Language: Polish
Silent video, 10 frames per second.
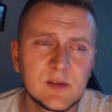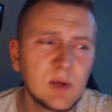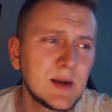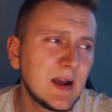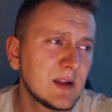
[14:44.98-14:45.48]

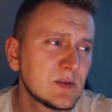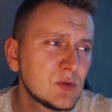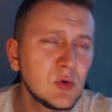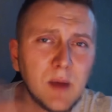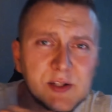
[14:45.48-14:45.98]
dobra,
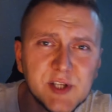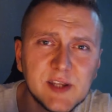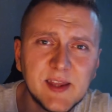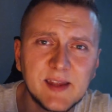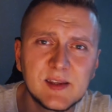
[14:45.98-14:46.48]
tu
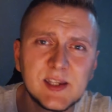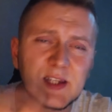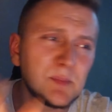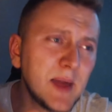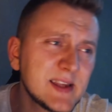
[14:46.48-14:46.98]
macie ten
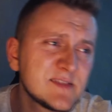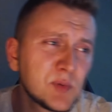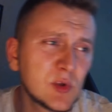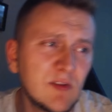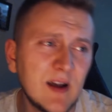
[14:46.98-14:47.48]
TD Play
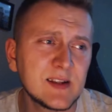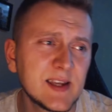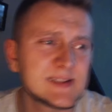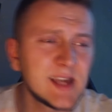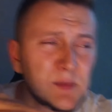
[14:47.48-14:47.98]

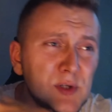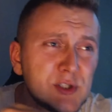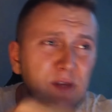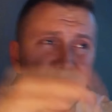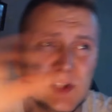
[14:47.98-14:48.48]
zbudowany, jest
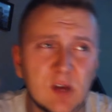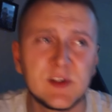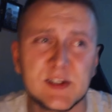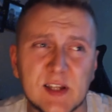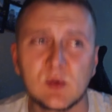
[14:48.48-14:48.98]
zajebiście, wszystko
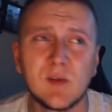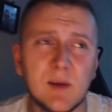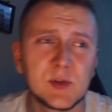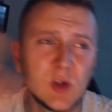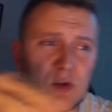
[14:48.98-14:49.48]
widać nad
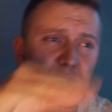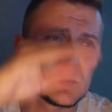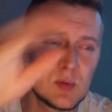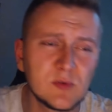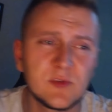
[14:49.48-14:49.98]
głowami,
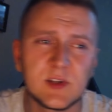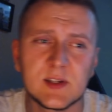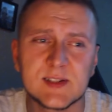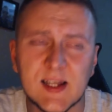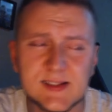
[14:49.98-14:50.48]
doty,
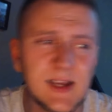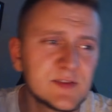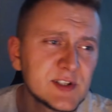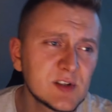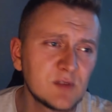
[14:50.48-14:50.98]
bufy, CC,
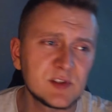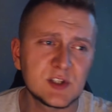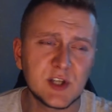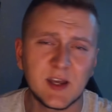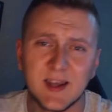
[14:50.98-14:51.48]
wszystko
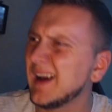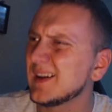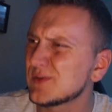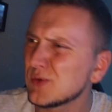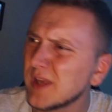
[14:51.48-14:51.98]
widzicie.
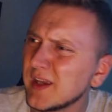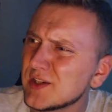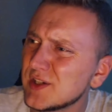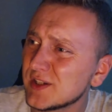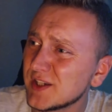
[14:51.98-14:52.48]
A tutaj
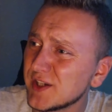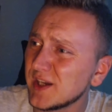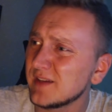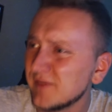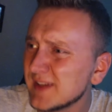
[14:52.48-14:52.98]
jeśli
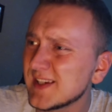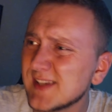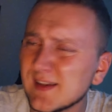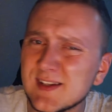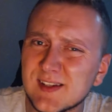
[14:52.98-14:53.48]
chcecie więcej
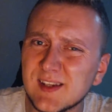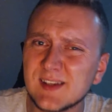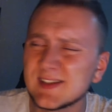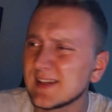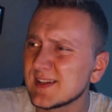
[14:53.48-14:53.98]

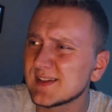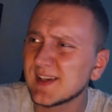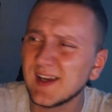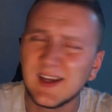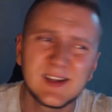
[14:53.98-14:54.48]
statystyk,
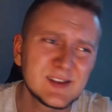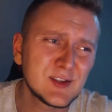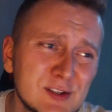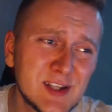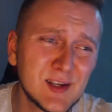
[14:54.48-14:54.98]
statystyk
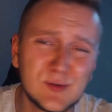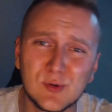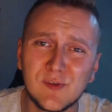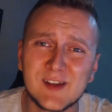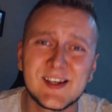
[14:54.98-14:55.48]
to se
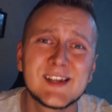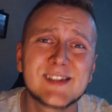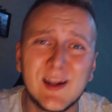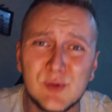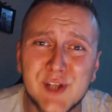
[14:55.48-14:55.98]
kurwa
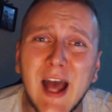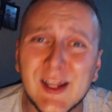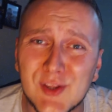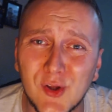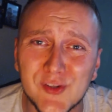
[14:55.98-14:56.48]
zainstalujcie
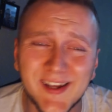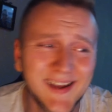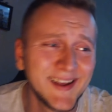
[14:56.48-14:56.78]
addon.